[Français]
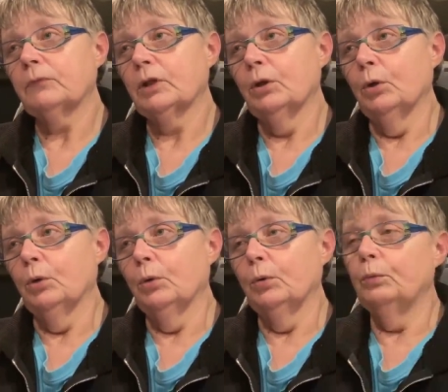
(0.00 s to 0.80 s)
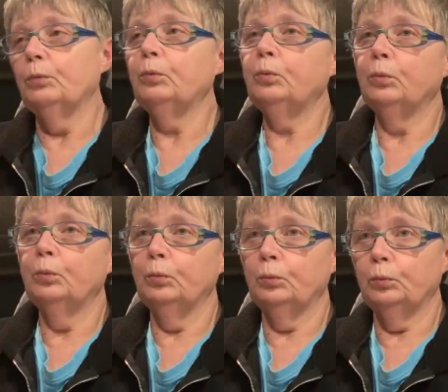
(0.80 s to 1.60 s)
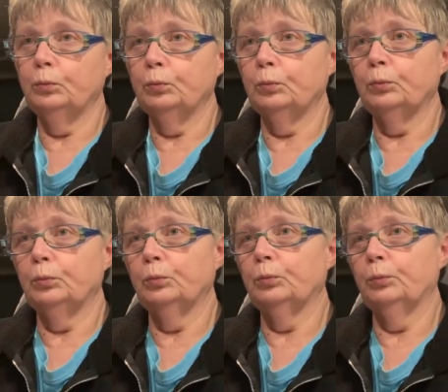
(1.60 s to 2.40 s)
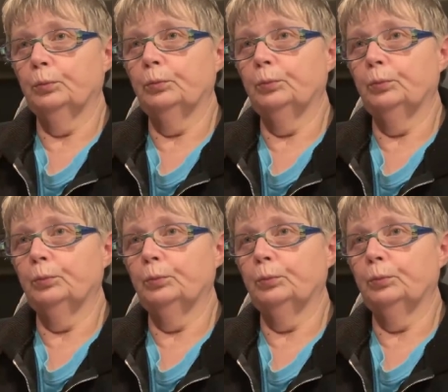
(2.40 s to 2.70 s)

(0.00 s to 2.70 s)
Parce que tu n'as qu'un lit pavillon, il hein, faut le dire. Hein.